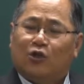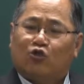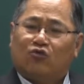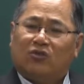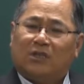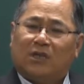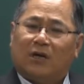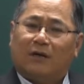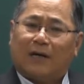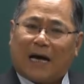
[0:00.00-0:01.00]

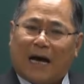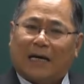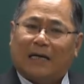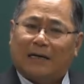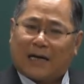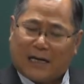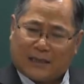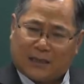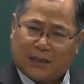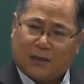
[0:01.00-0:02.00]
순실현
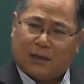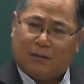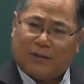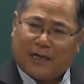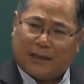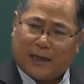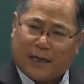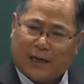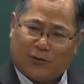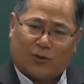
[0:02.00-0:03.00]
가능가치를
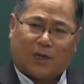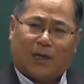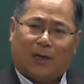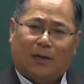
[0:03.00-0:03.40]
의미한다 이렇게.